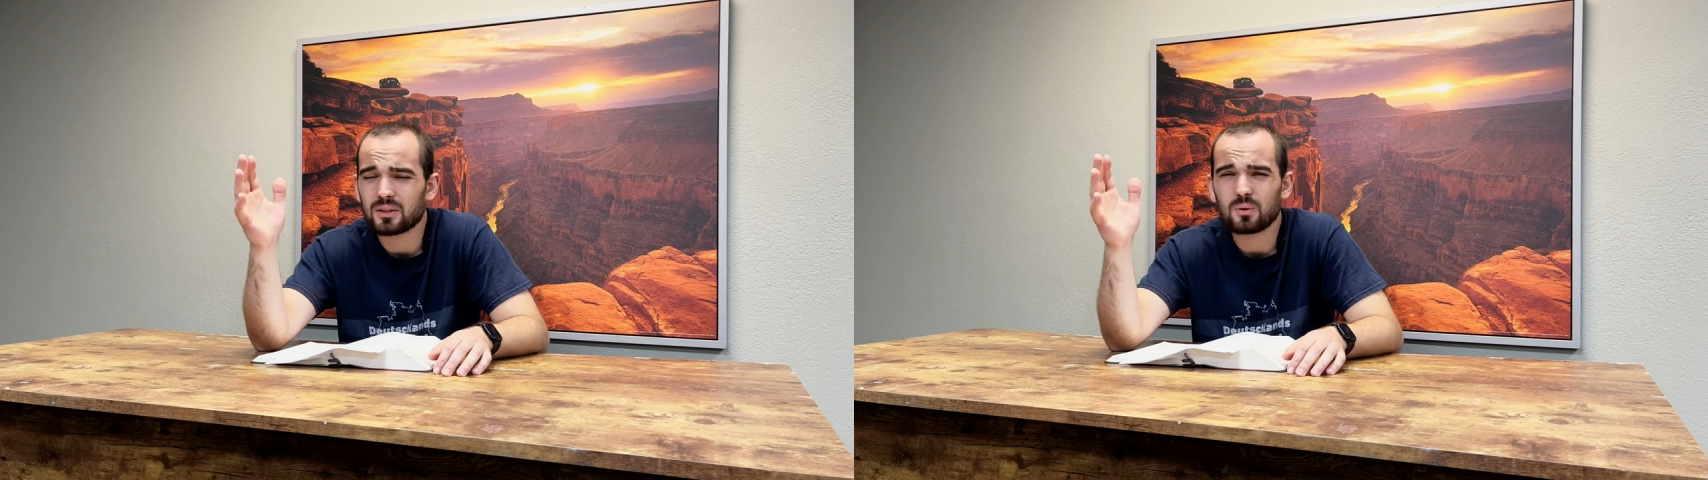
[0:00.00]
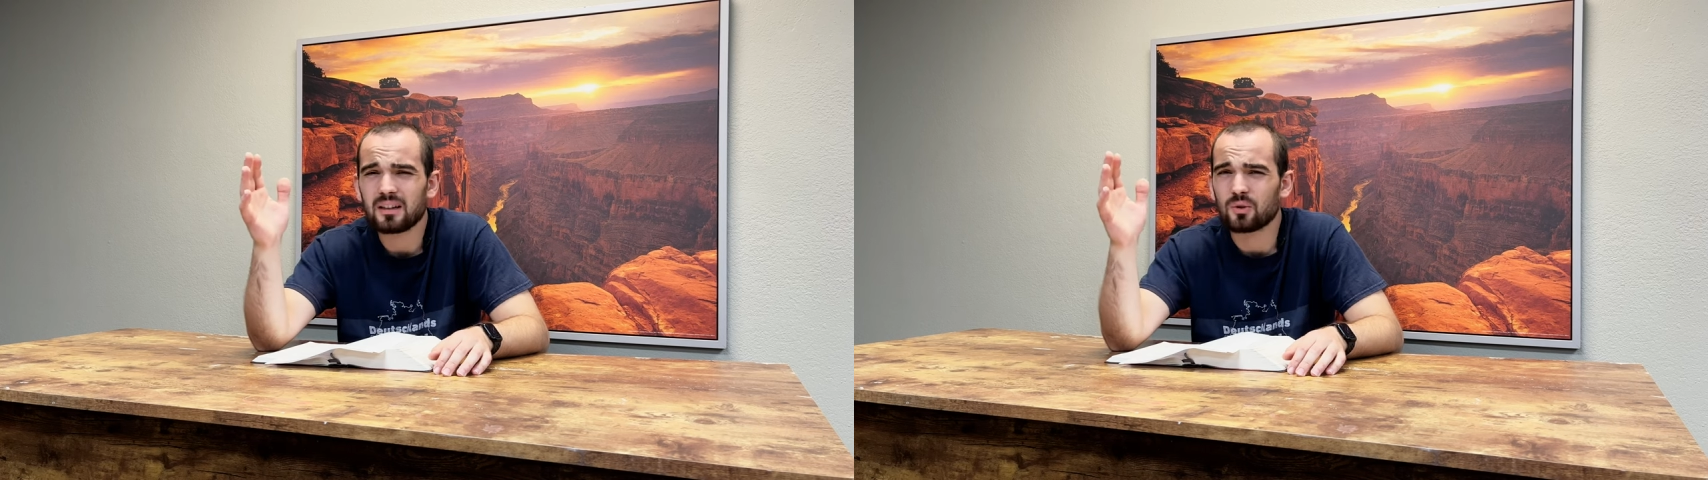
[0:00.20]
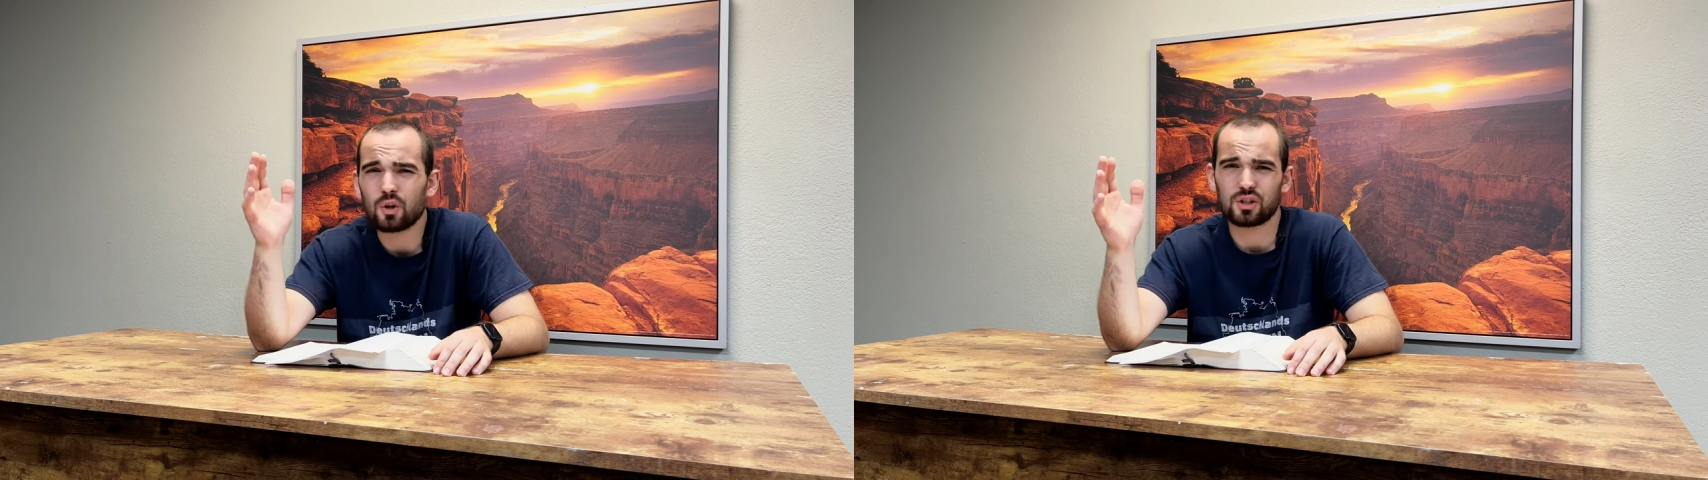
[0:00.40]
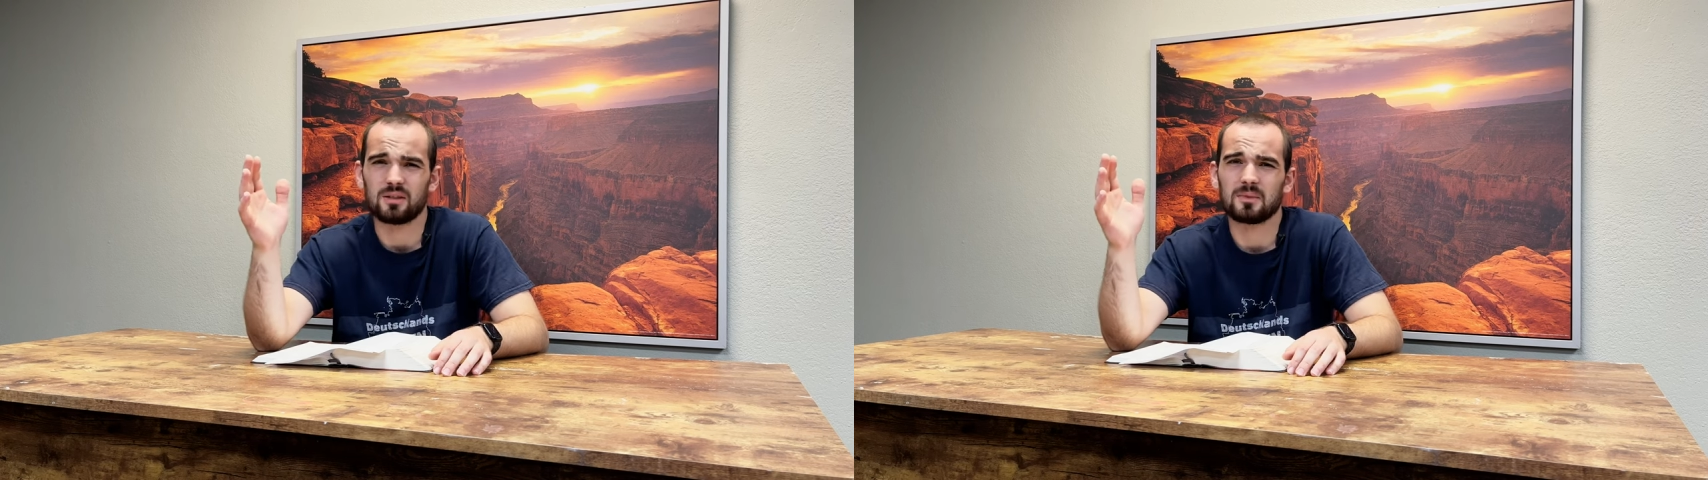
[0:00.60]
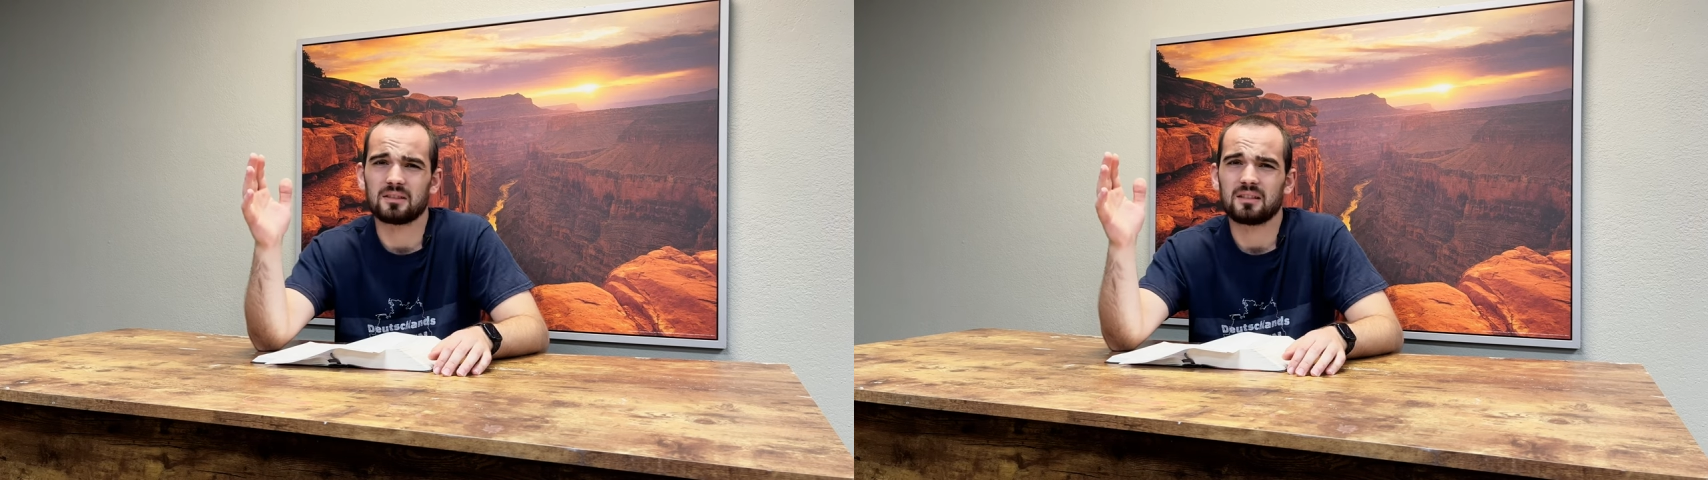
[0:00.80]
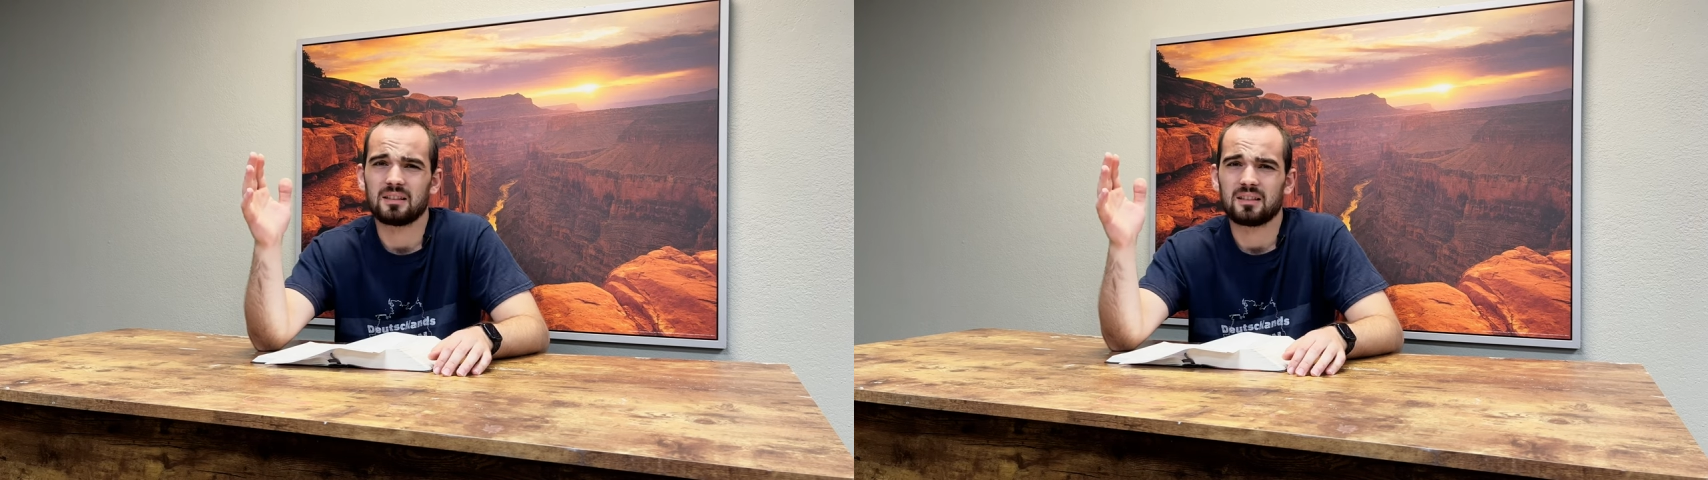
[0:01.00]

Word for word: sogar noch schlimmer